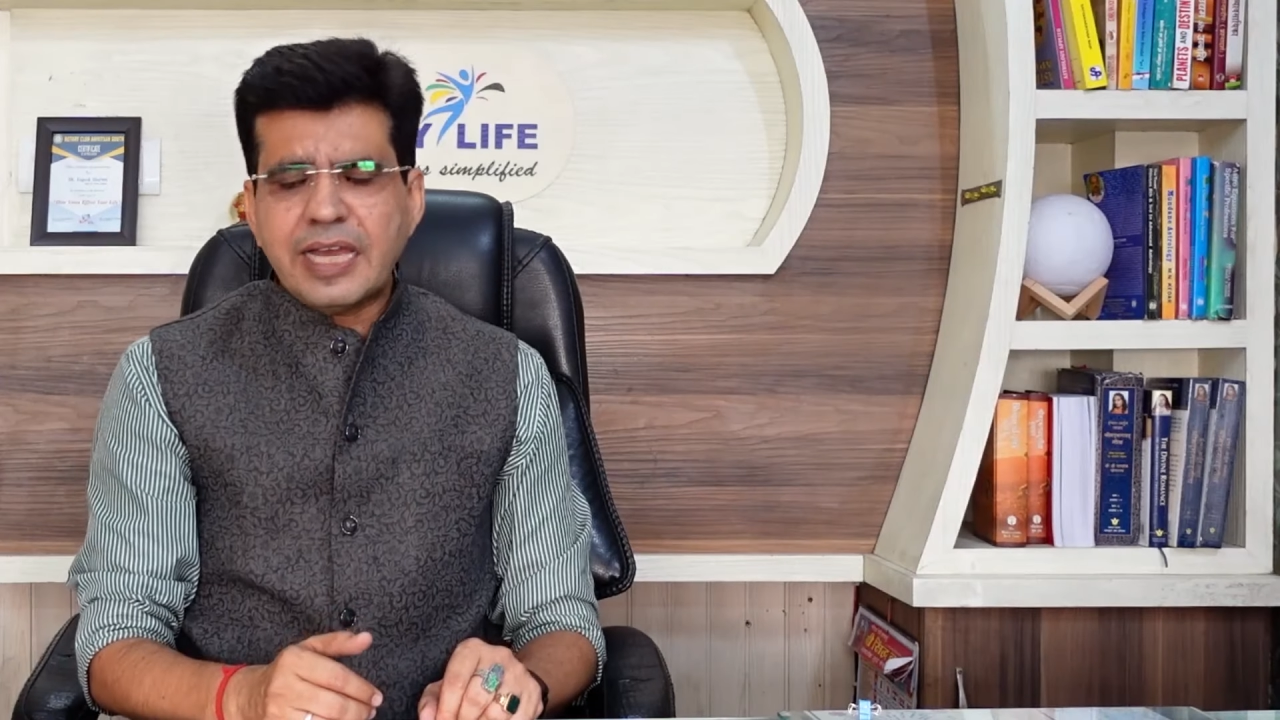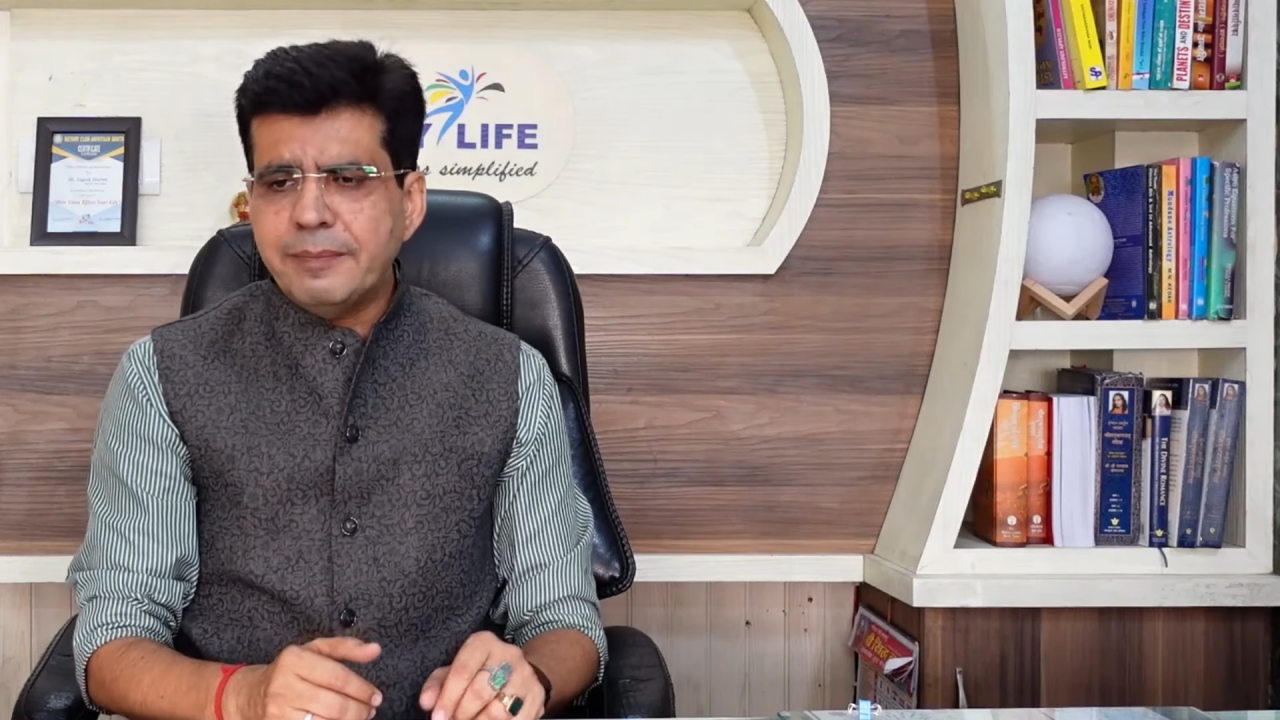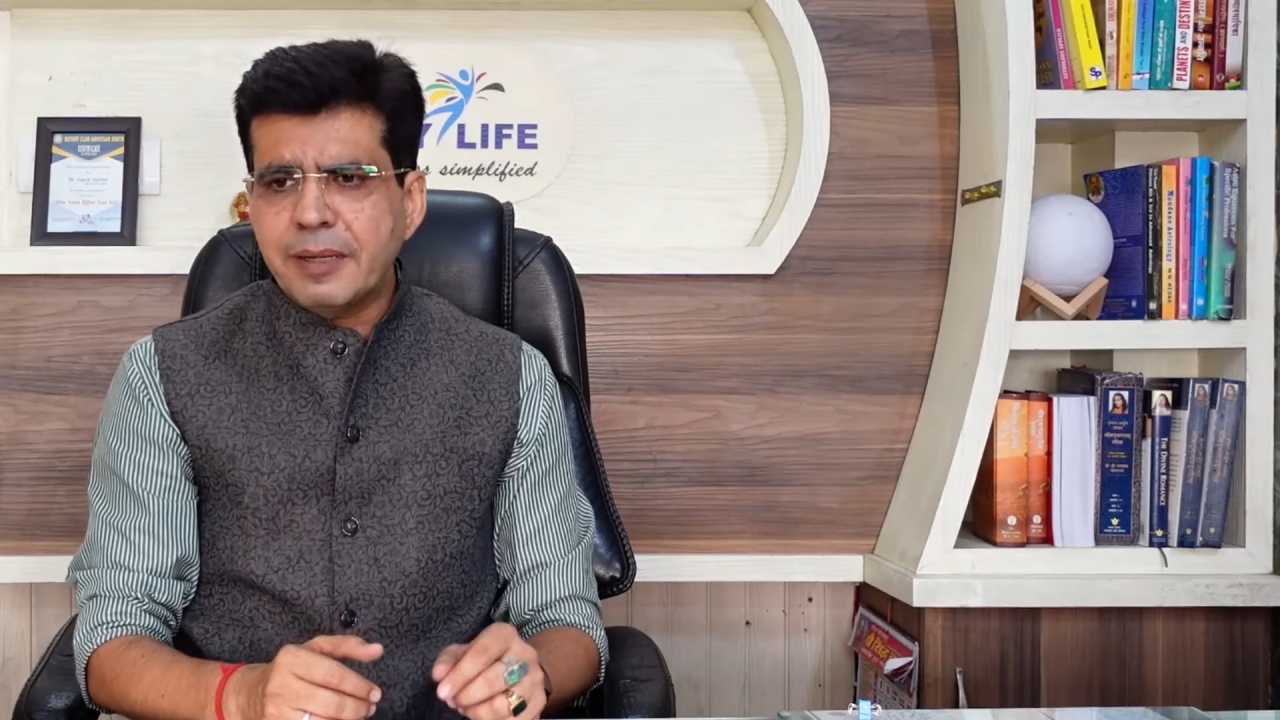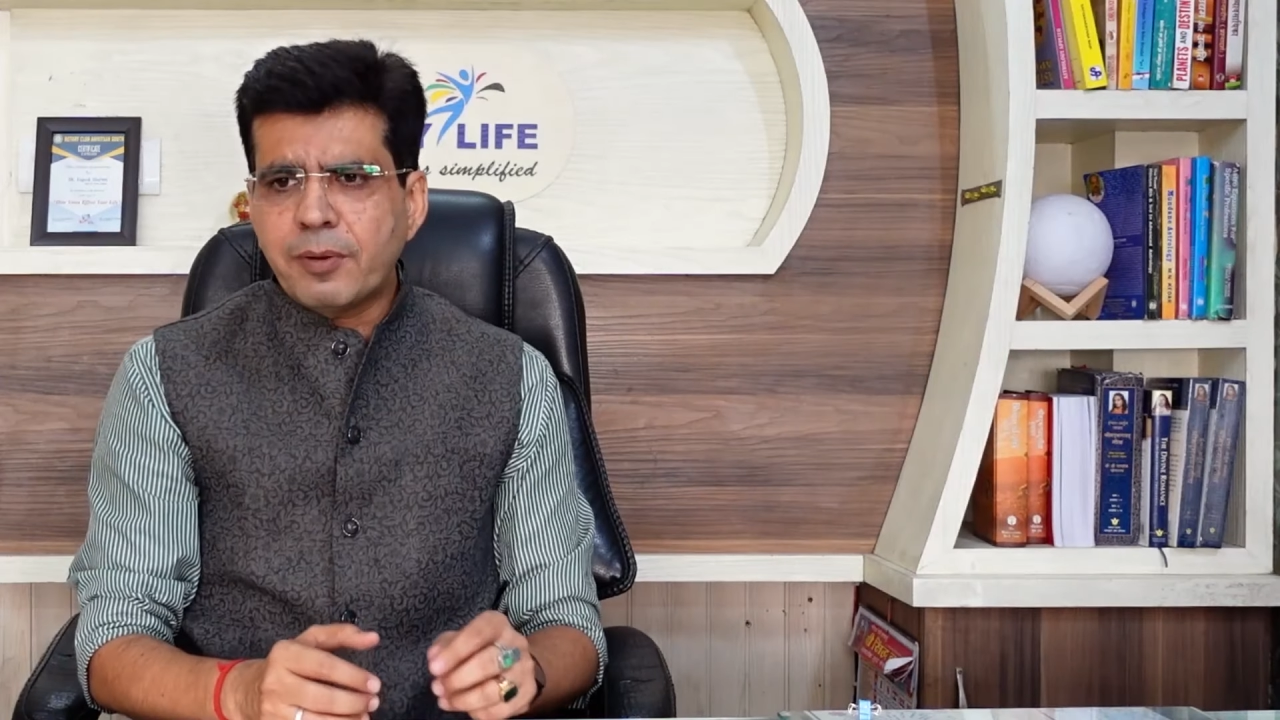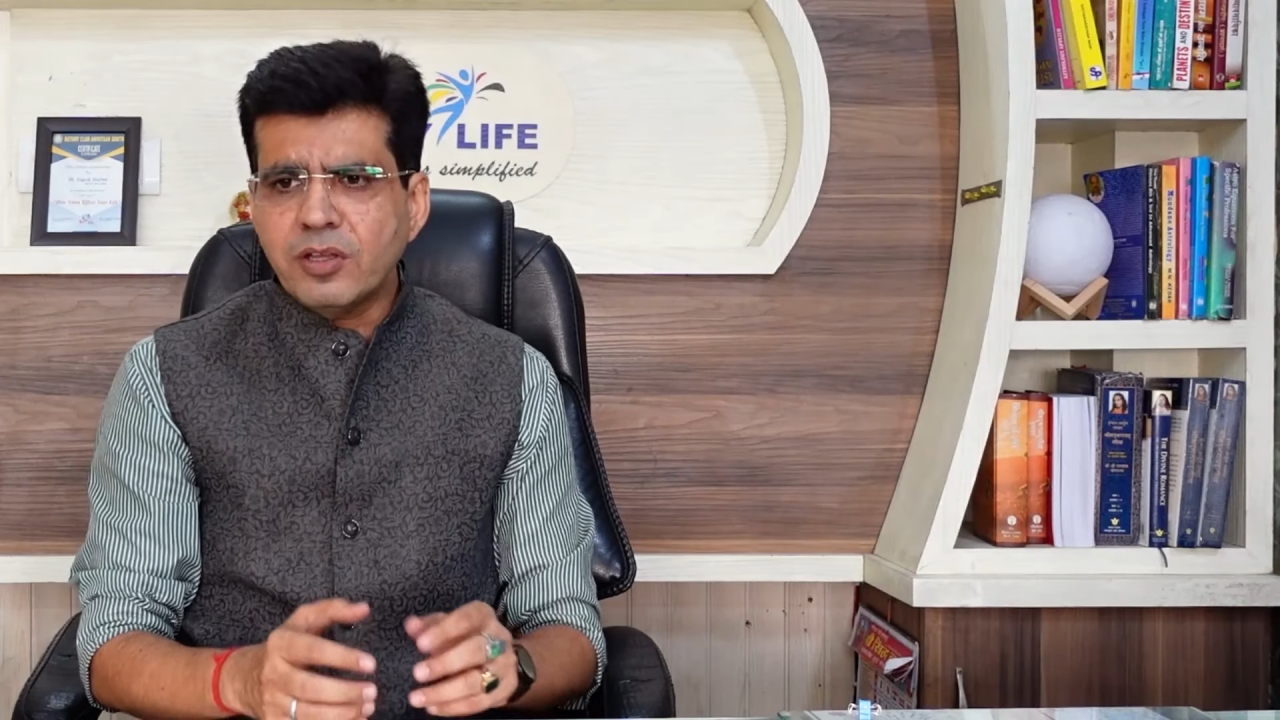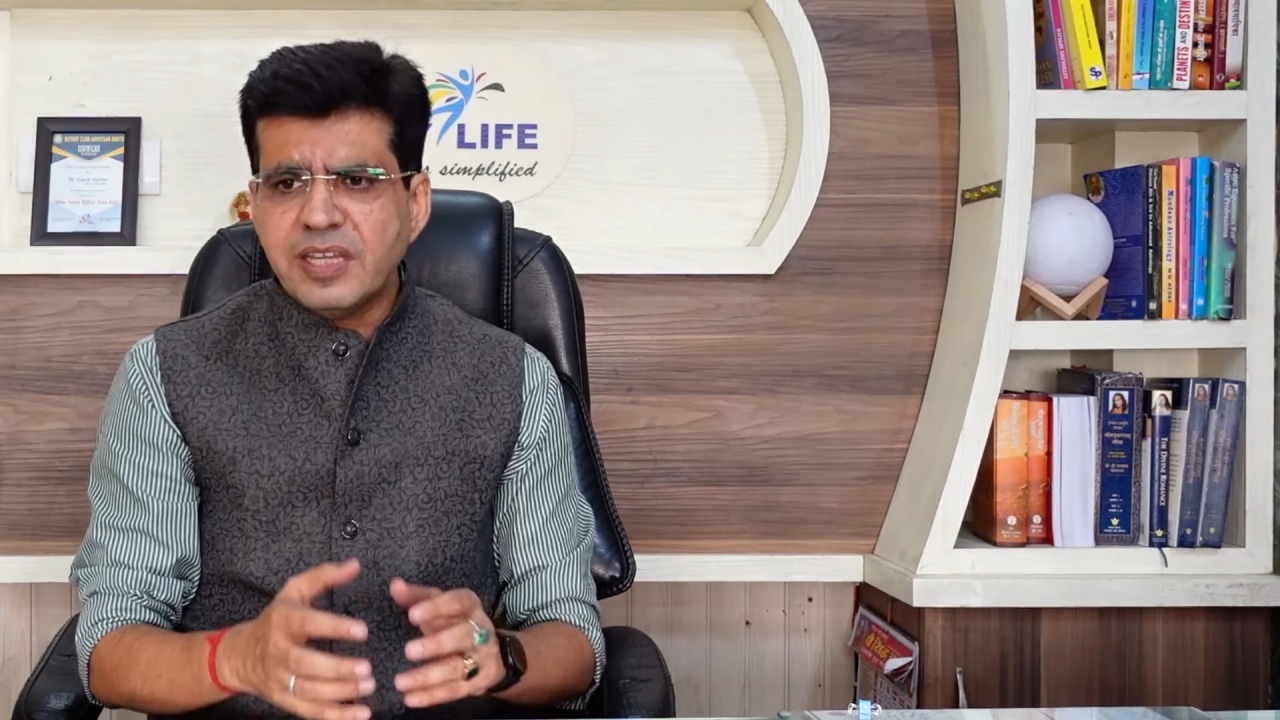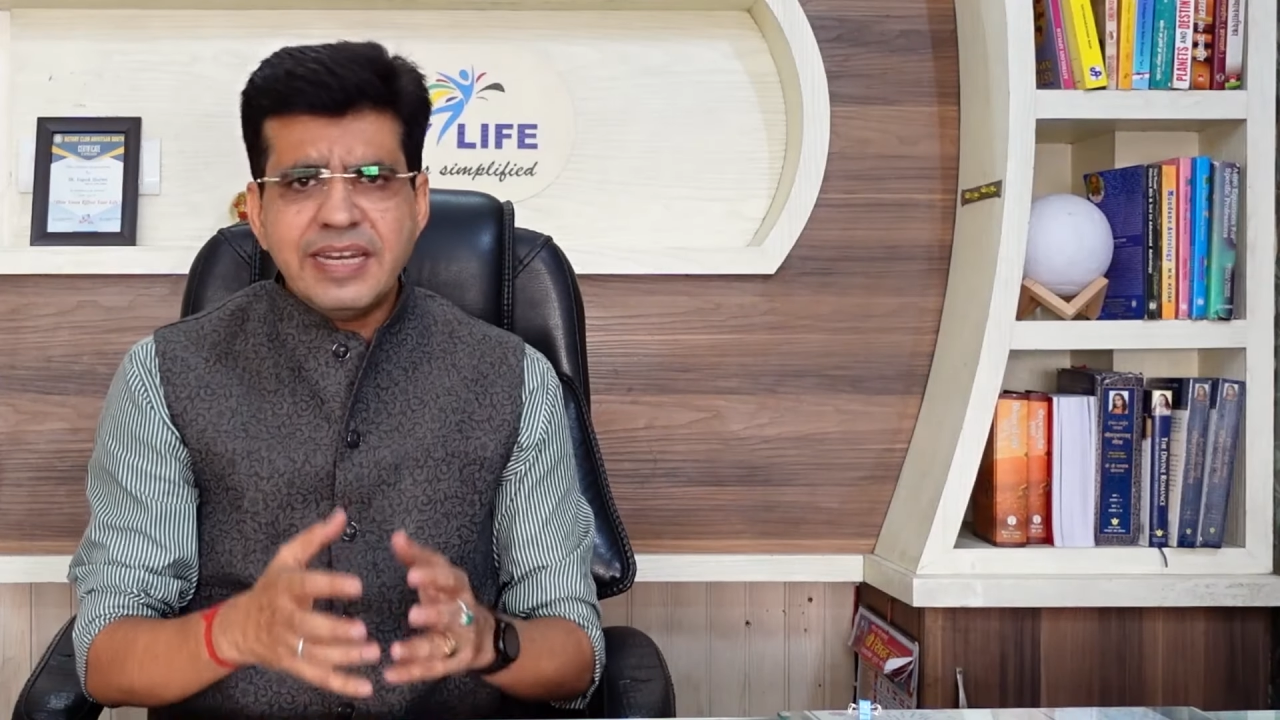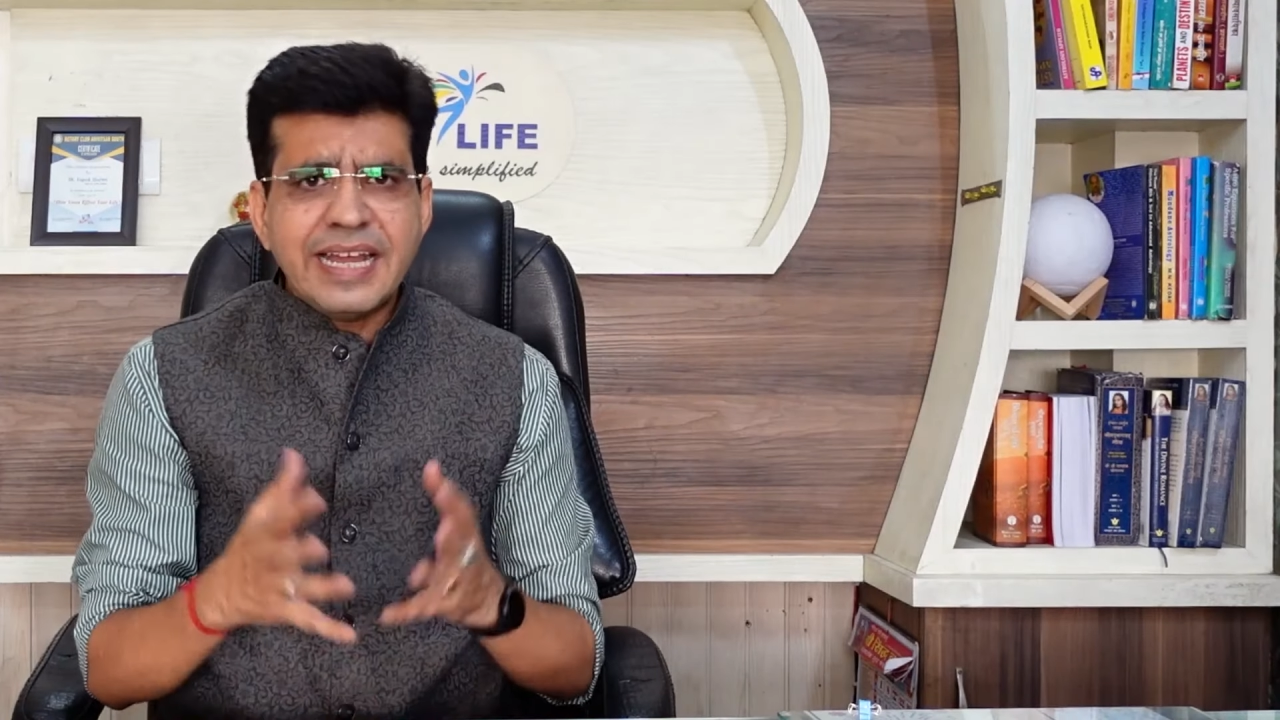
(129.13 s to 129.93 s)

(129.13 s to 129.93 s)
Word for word: कई बार बहुत